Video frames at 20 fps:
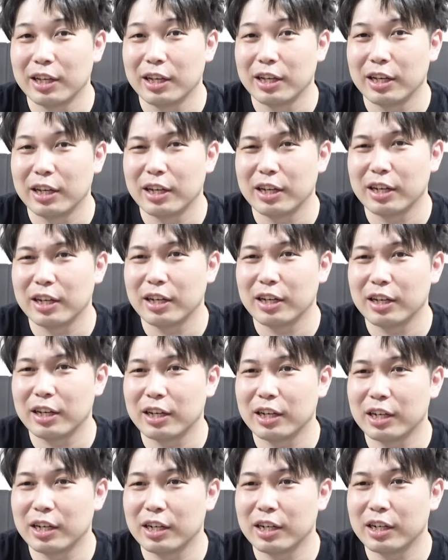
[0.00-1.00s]
じゃないの
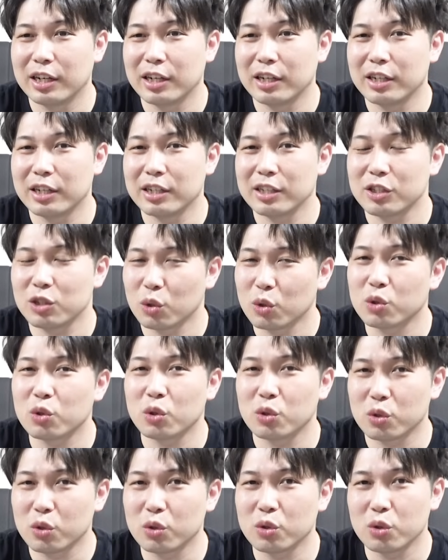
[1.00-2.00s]
が美味しいなそう
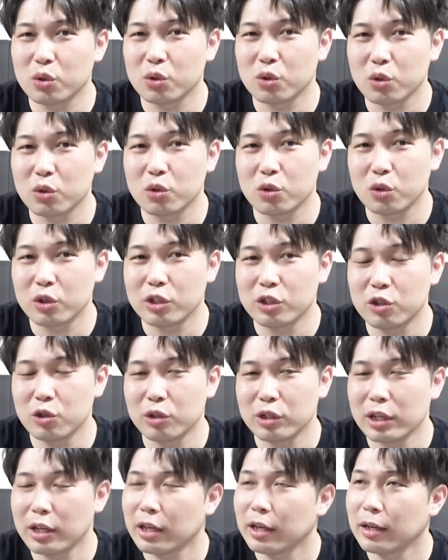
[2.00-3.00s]
そうそうそうそうそう一
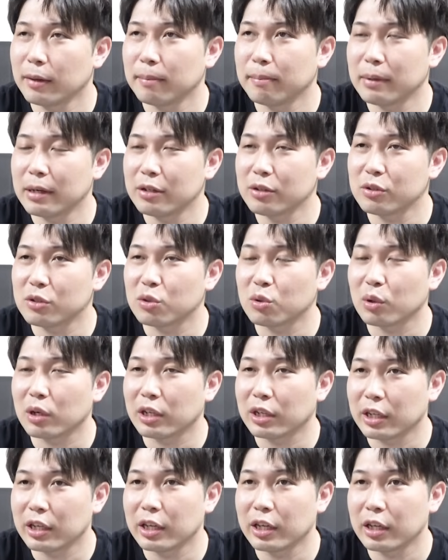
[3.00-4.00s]
応ねマルスと
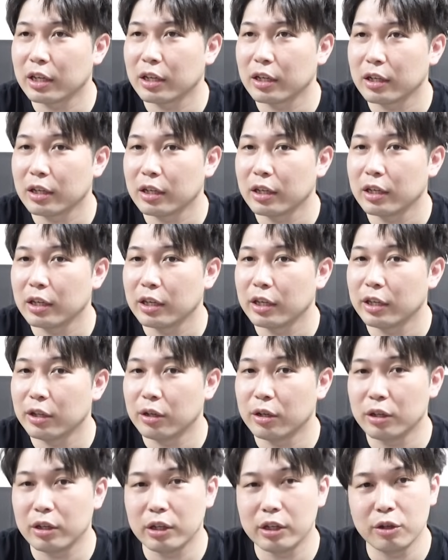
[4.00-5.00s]
かねい
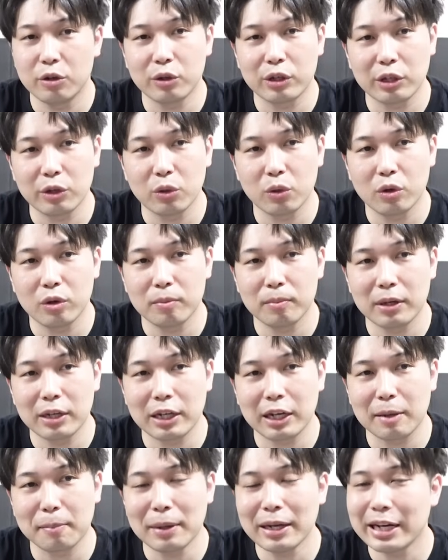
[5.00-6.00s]
るいるけどまあ
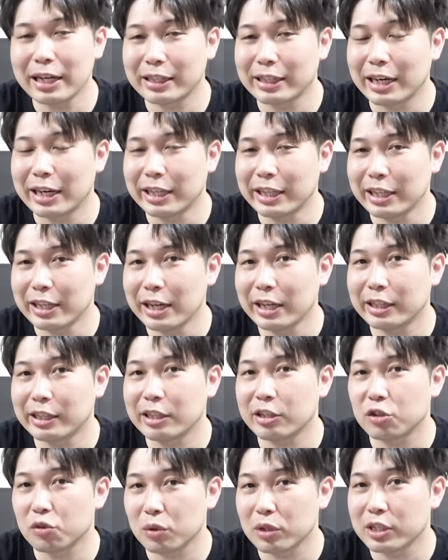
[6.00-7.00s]
なんかマナー足りてないっ
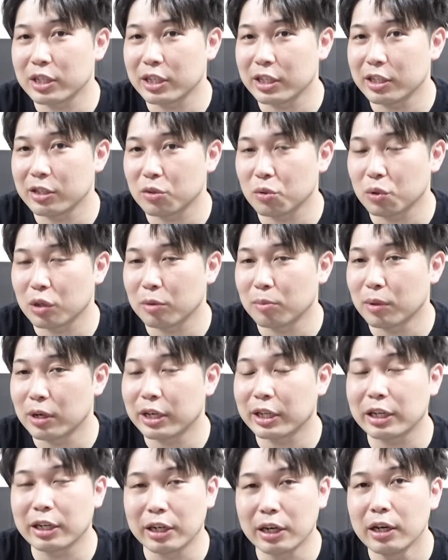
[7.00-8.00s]
て人はぜひその辺も
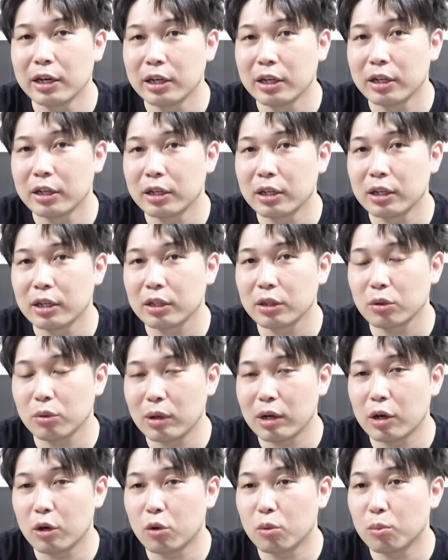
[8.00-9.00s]
ありかなと
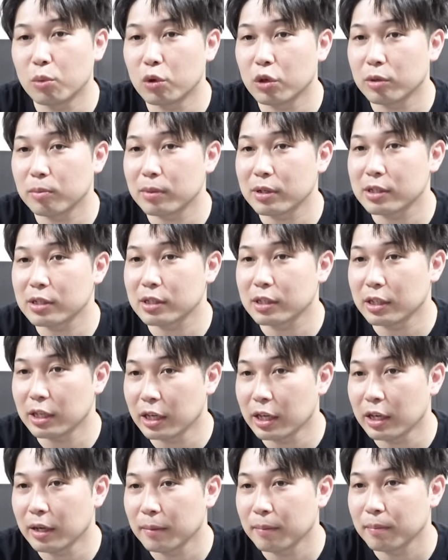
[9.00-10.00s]
は思います
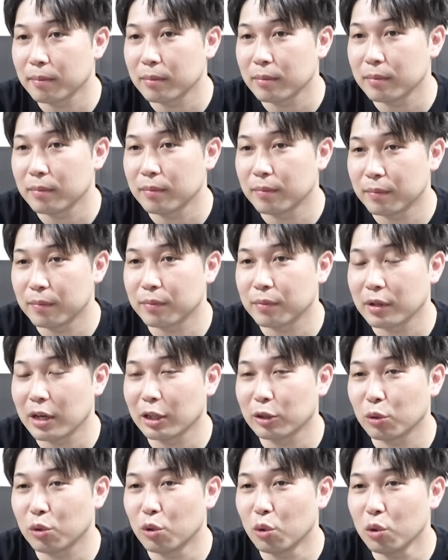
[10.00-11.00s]
ね、うん、
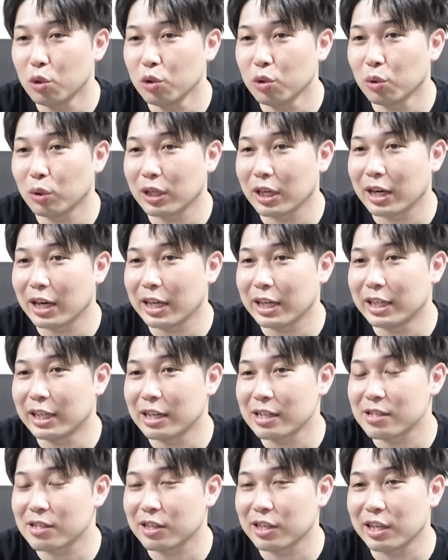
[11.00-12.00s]
あと6のキャラい
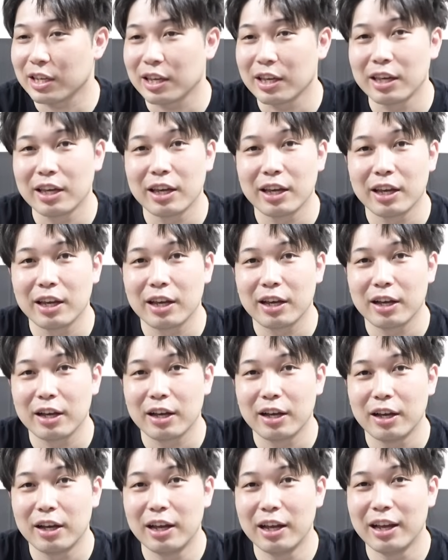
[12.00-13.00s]
なすぎ
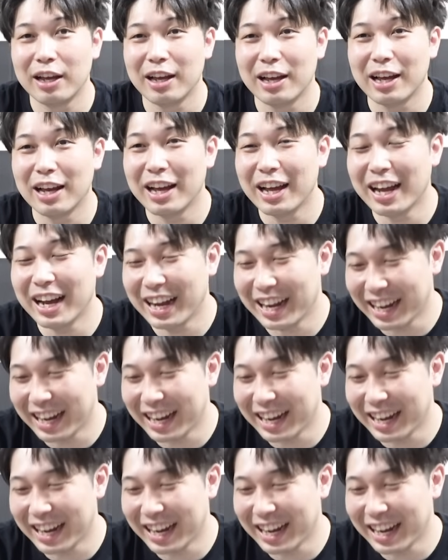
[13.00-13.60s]
あそうね